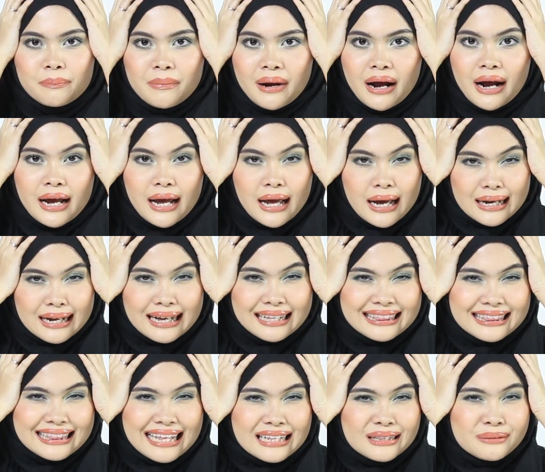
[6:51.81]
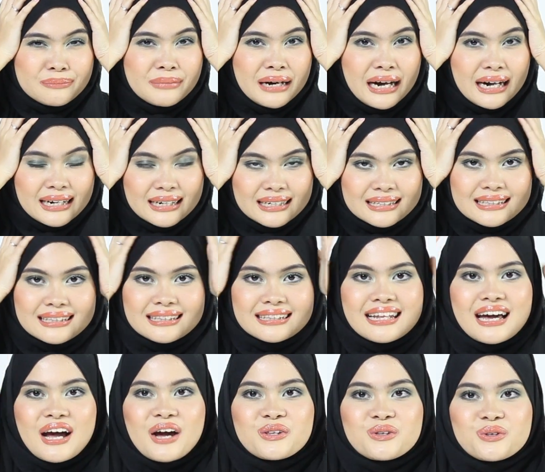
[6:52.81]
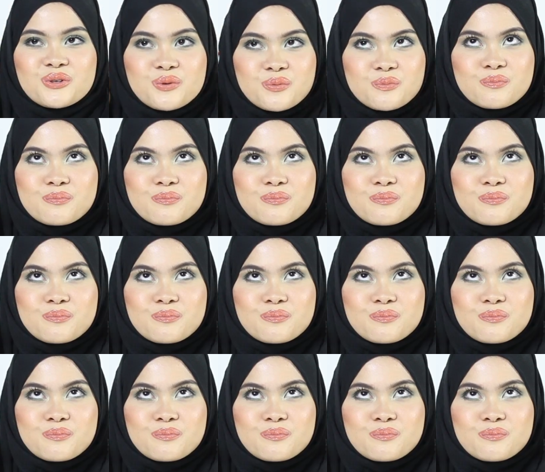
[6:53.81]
kayak ketat banget nah itu tuh